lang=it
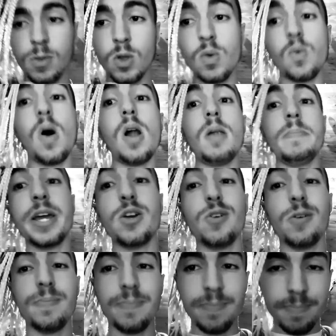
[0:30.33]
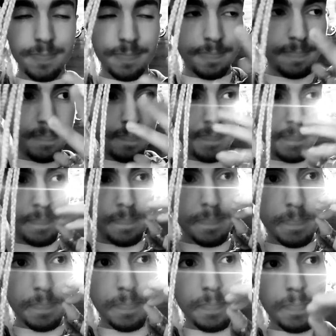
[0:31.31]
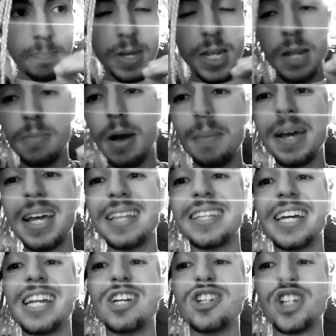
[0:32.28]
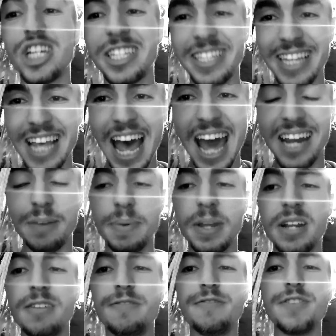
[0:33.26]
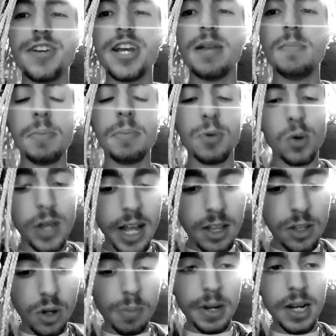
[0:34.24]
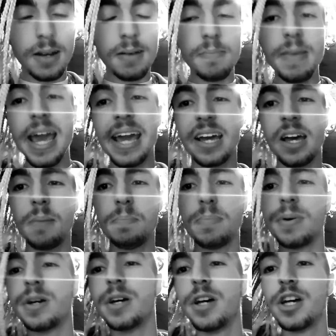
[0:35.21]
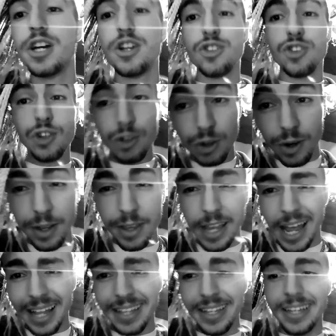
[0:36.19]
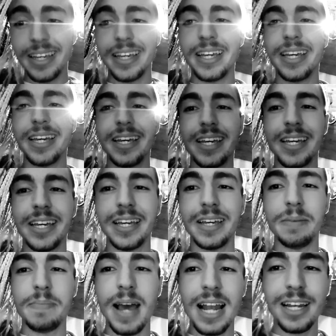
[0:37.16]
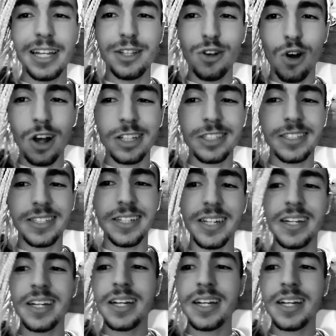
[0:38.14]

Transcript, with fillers: o almeno minimamente necessari per il film, più che altro per il make-up ci sono andati belli tosti,